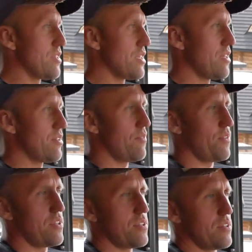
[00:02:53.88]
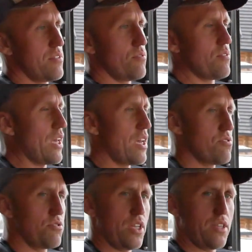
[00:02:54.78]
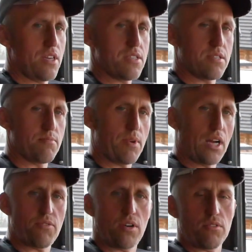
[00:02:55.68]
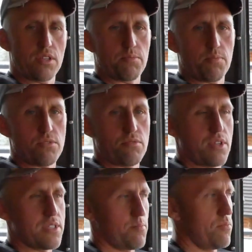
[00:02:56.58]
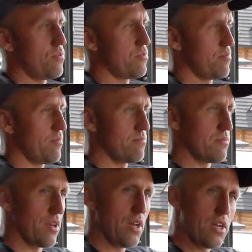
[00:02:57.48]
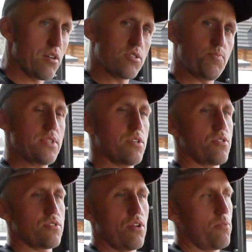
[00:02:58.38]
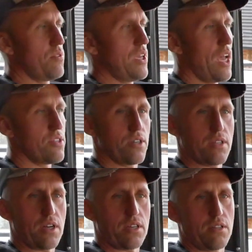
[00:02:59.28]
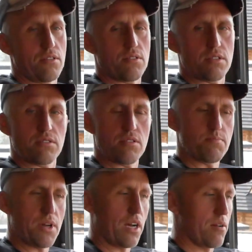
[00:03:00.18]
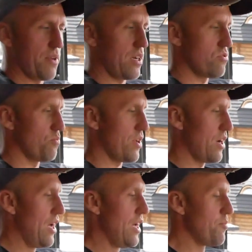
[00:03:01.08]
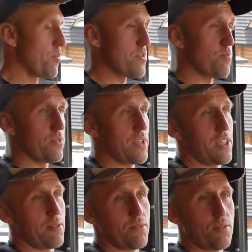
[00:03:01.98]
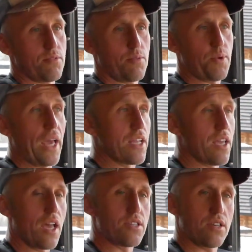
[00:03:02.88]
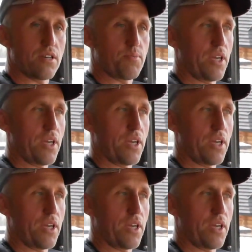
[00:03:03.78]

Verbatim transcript: na, nawet e, no, na no takiej codziennej jest mega wygodne, po prostu ten samochód rozpędza się z dołu i jedzie, tak? I to jest, to jest mega, mega super. Po prostu poza tym no, no pięknie jedzie,